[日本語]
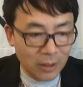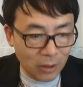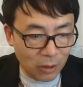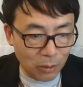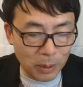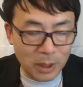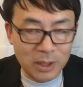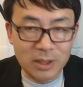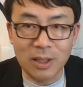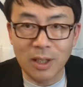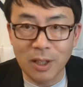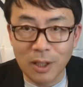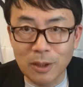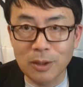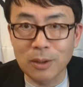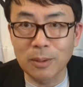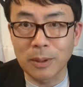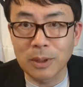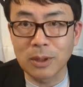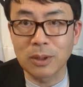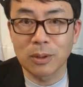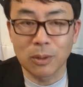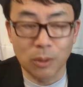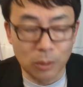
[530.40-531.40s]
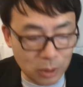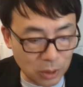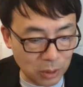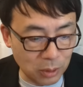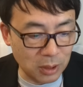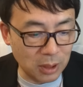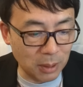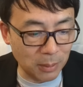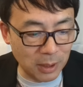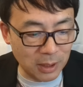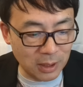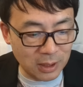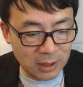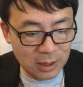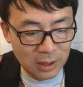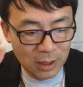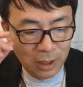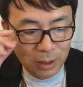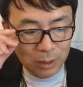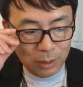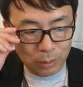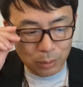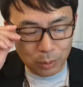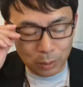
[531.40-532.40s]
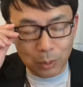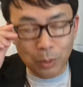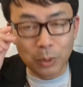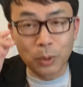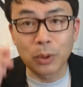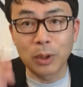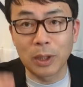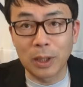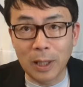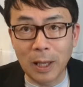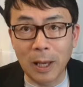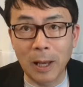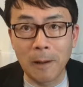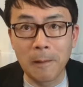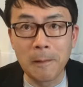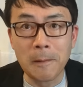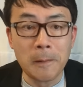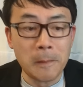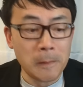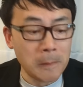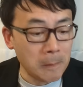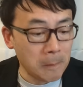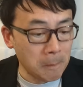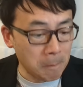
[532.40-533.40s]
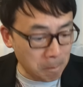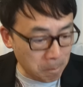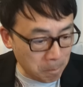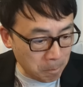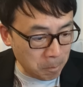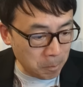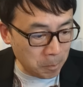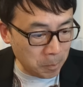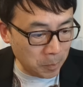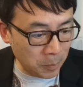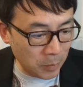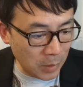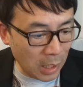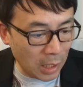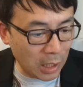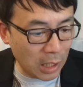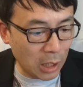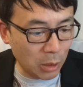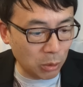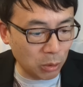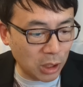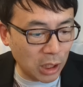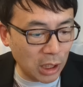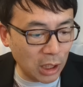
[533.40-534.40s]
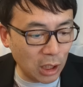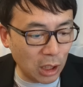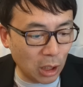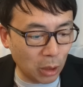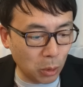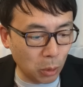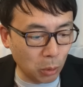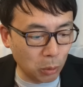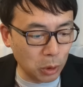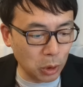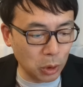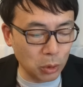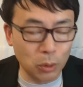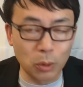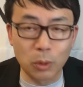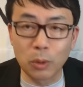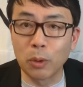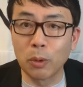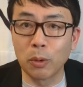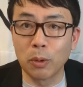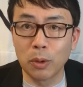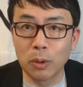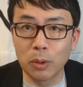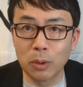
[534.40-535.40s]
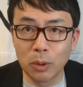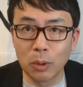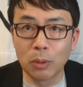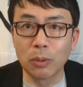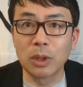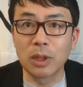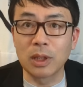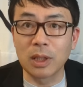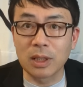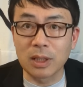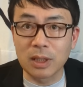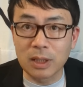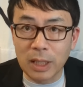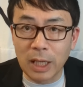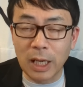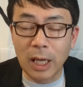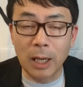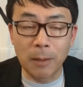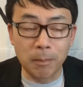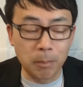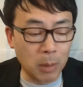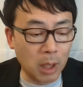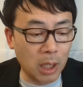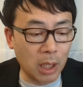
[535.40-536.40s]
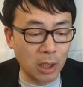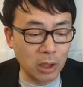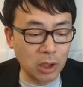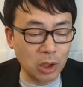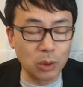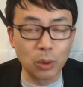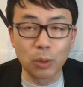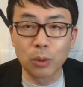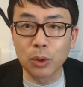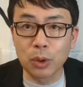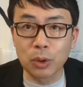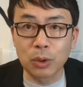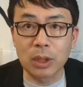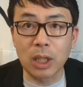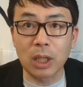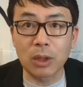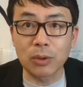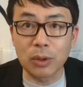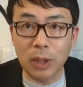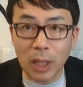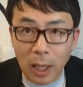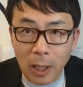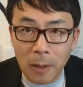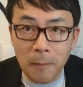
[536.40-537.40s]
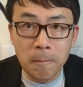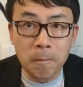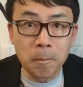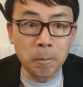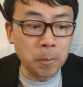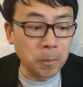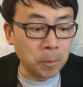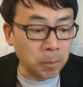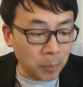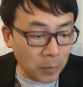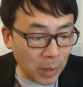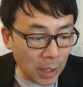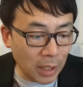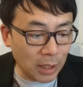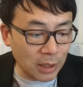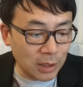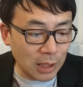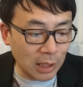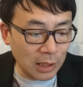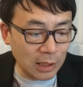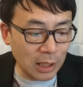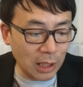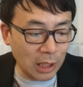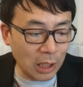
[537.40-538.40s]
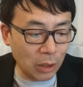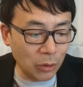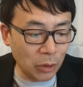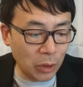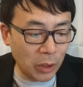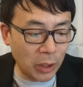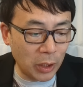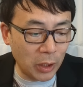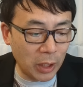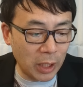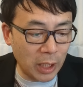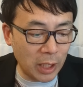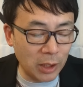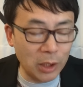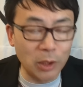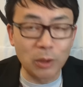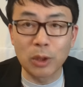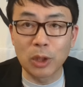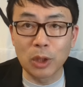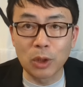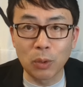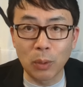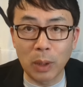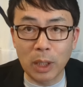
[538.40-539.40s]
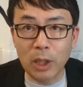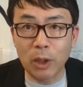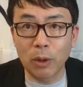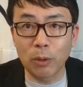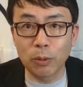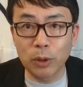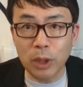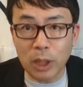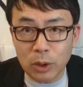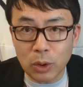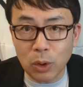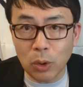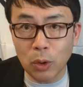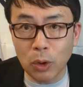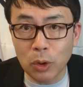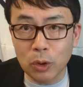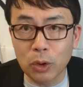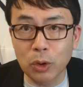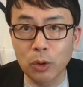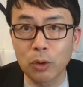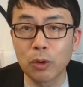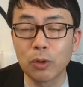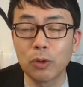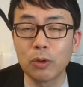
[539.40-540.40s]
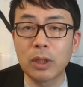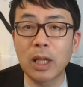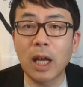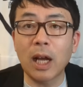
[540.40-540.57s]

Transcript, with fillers: 大林さん、ありがとうございます。ごちそうさまです。ということでね、金貨玉状のようにですね、CO2 削減、ね、再生可能エネルギーの割合を増やそうという